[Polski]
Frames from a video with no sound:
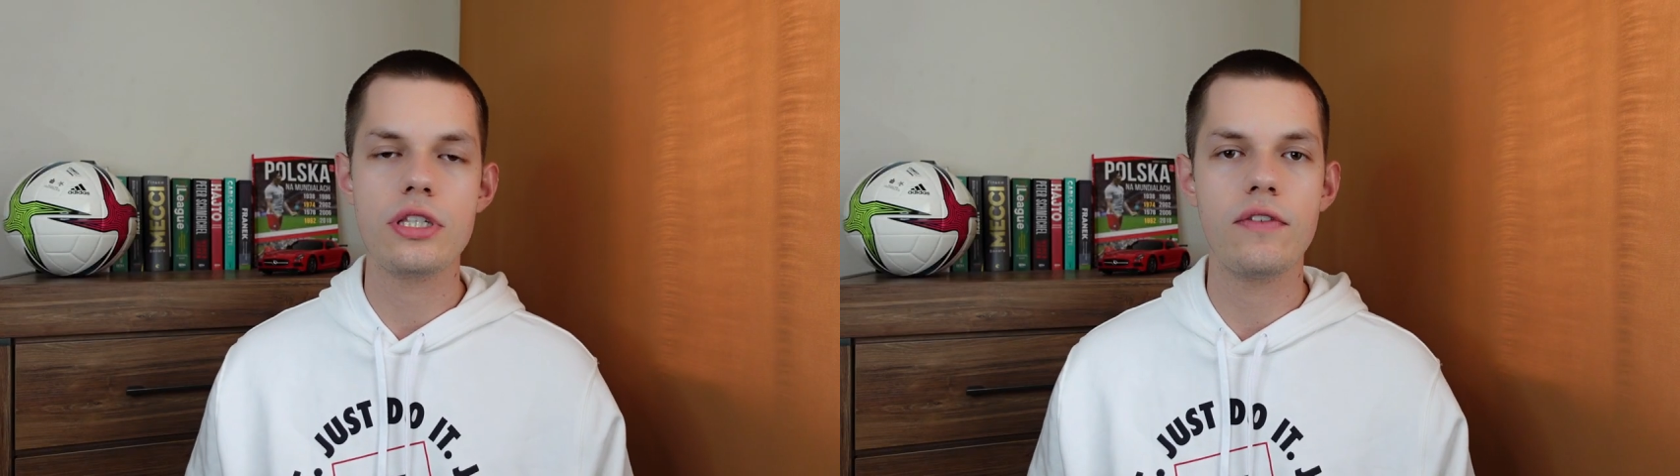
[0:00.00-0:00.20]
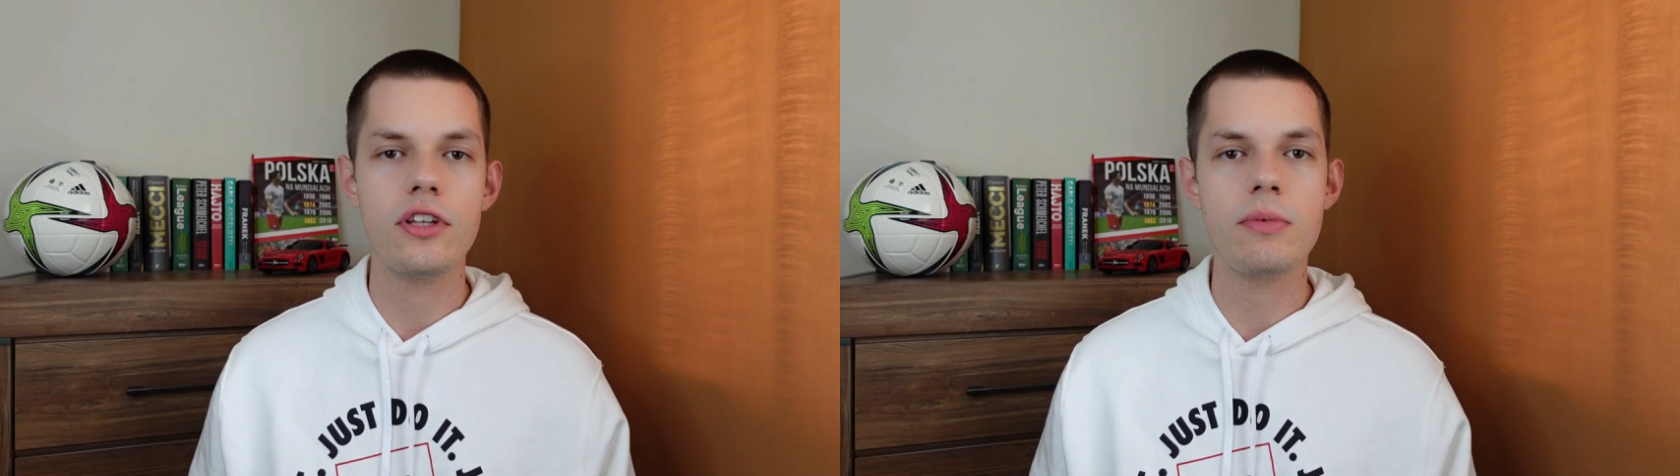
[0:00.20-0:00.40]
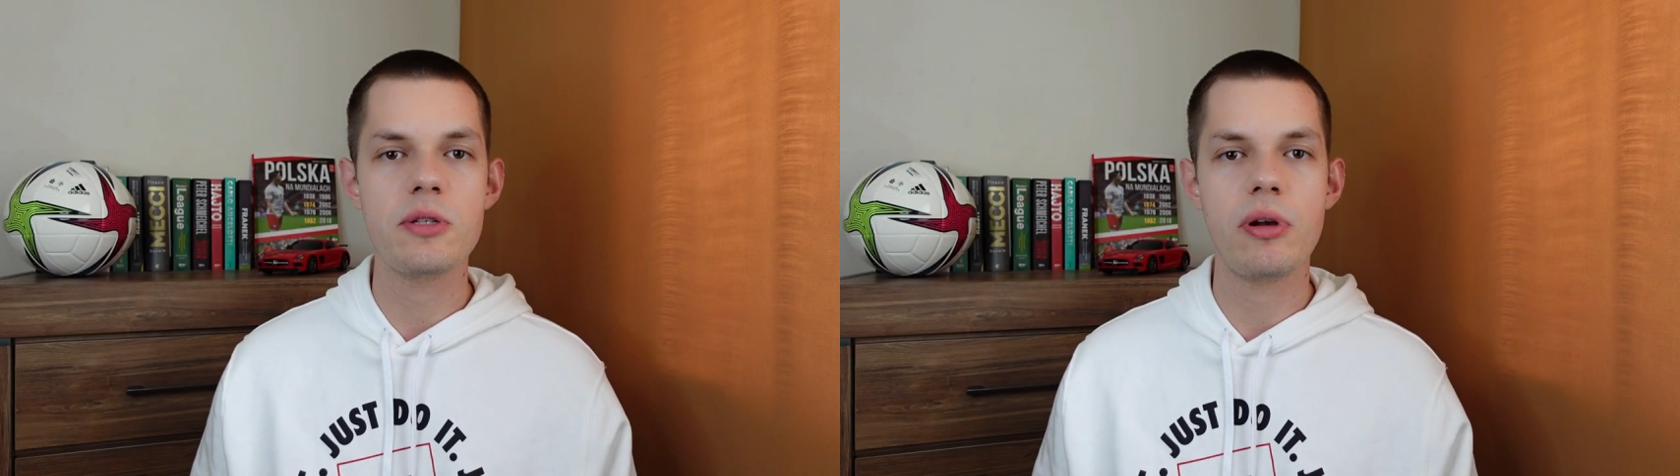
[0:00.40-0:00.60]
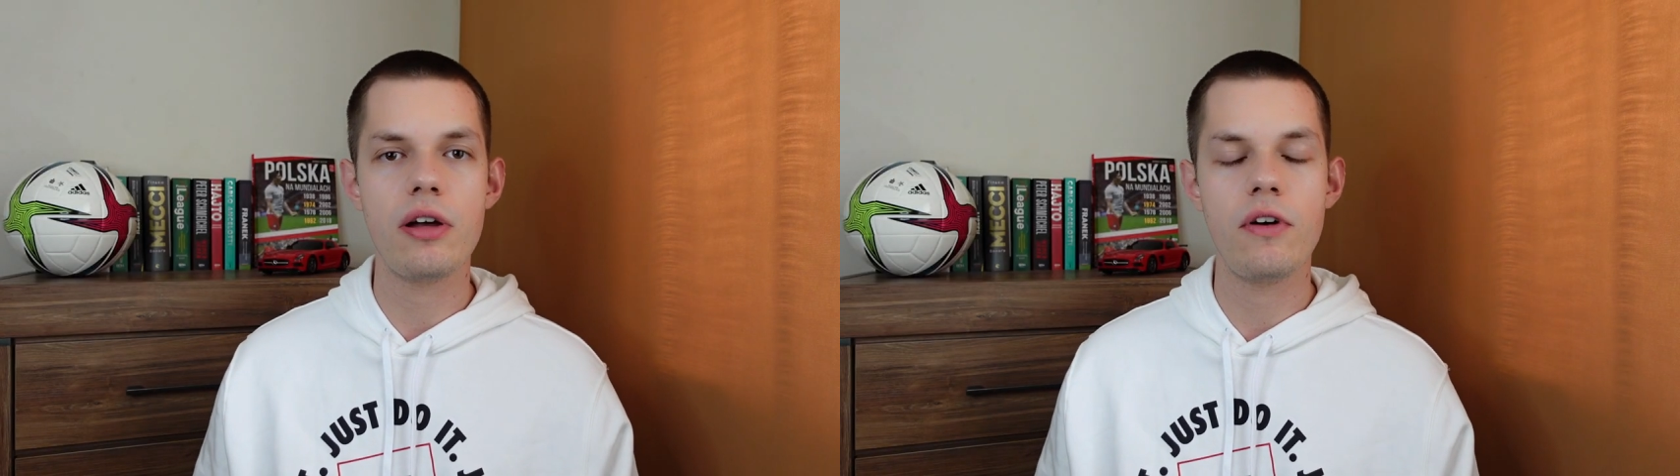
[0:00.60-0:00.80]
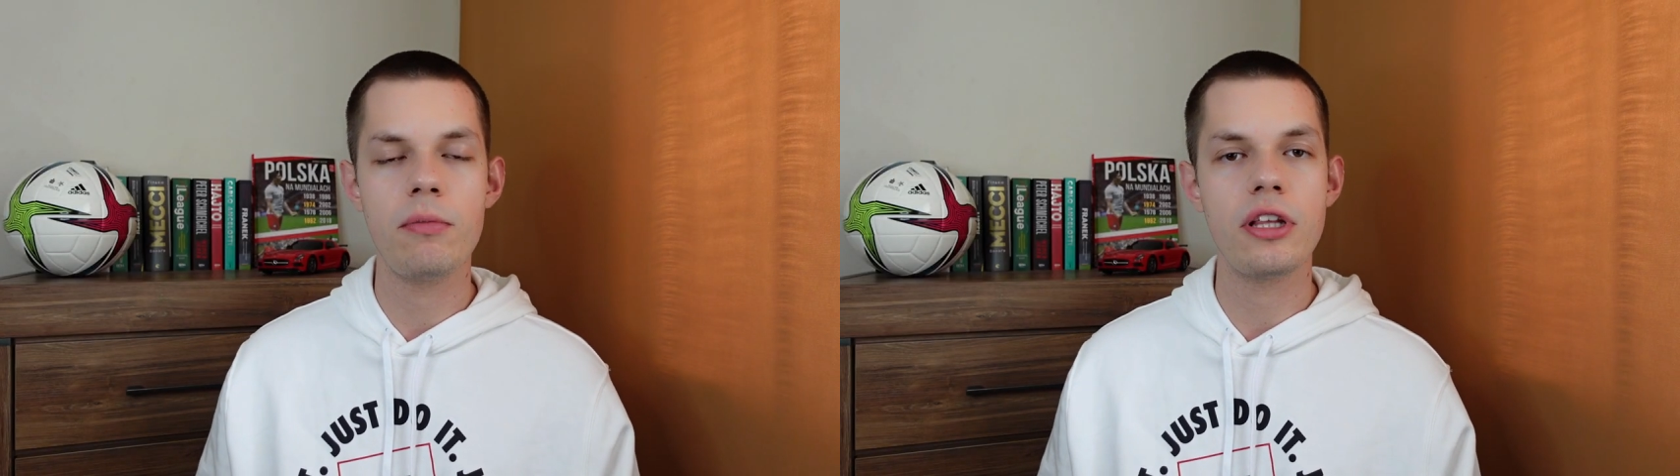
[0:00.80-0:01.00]
niewiadoma sprawa
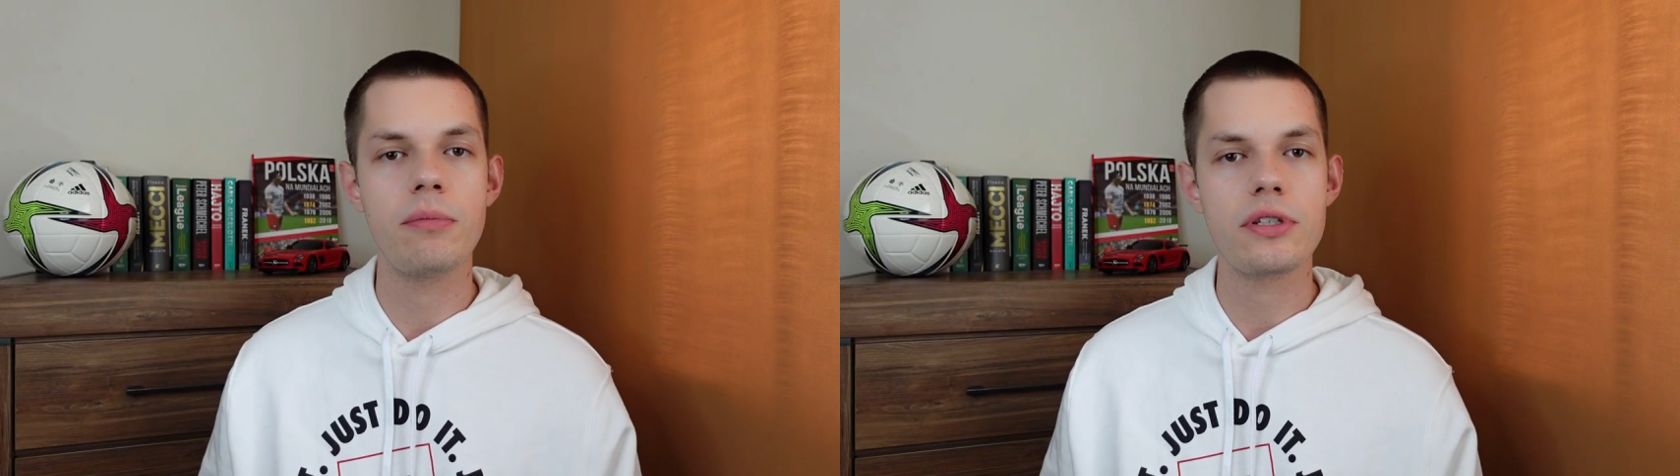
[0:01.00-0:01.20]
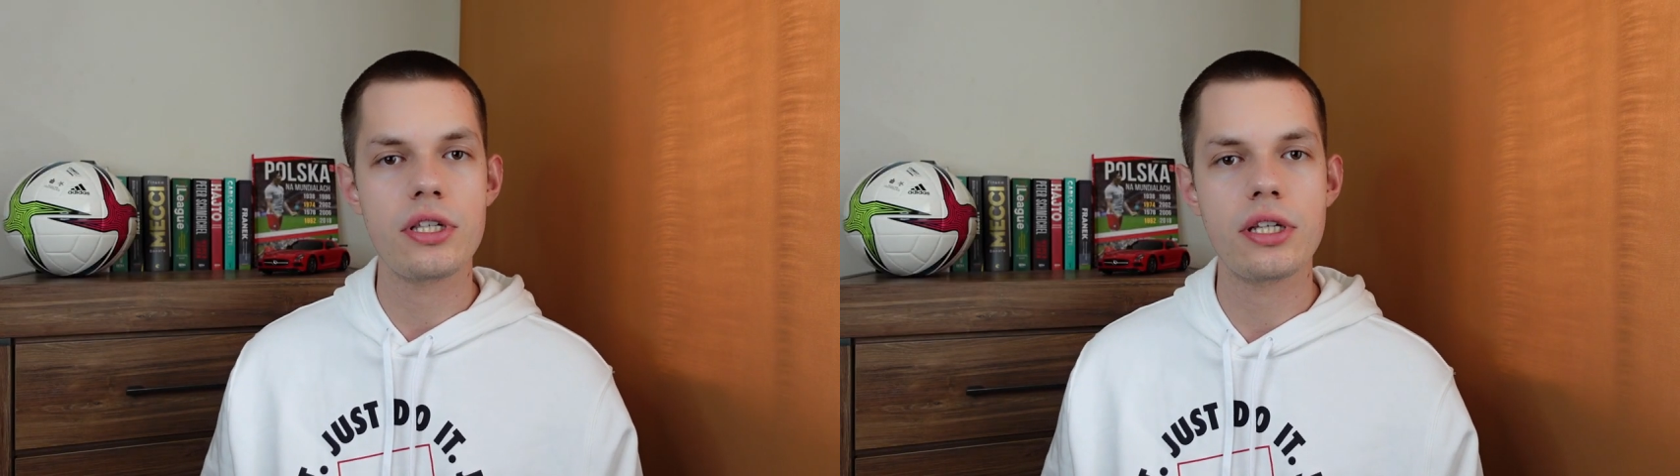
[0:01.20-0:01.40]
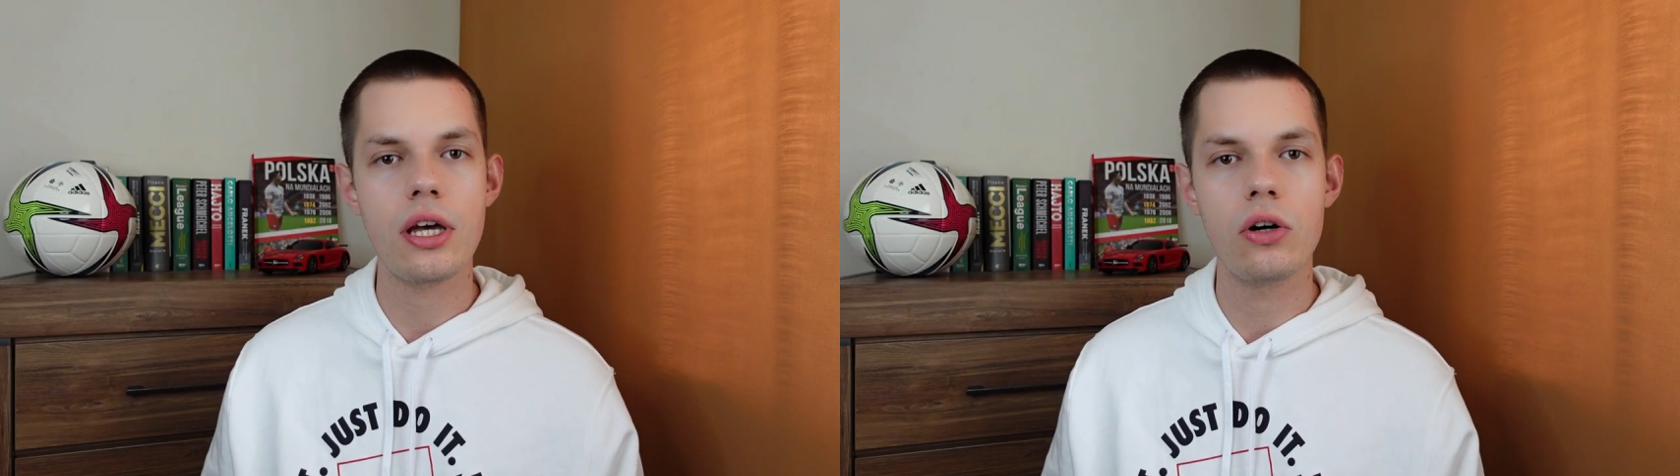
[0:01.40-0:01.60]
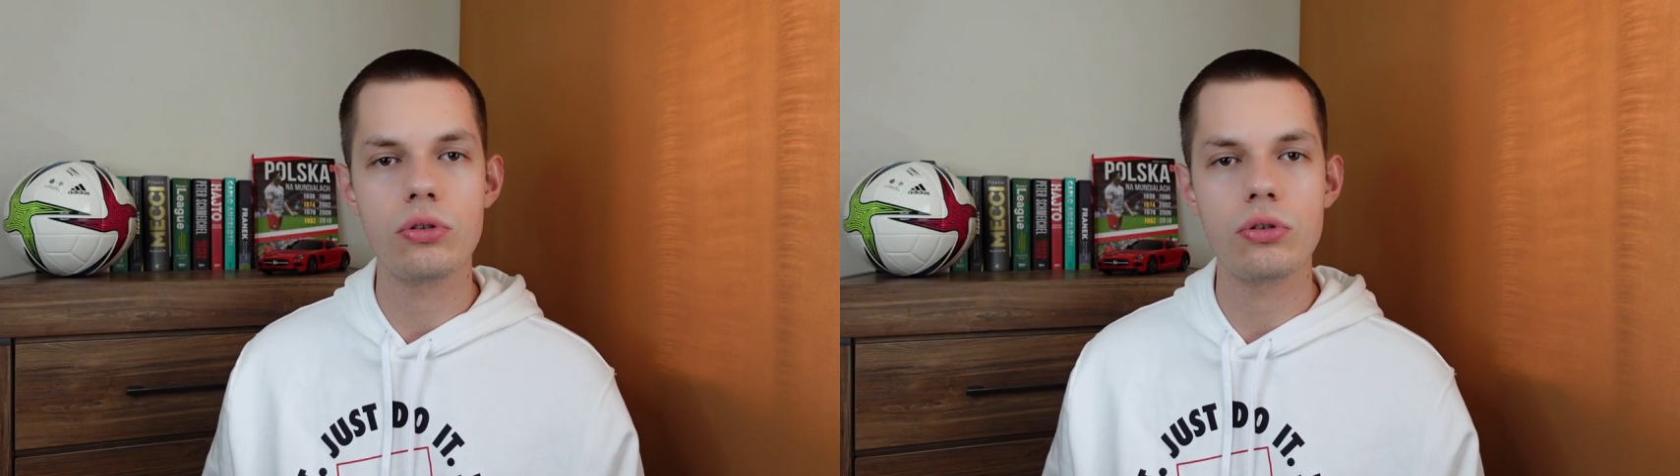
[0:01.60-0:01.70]
Fabiana Piaseckiego,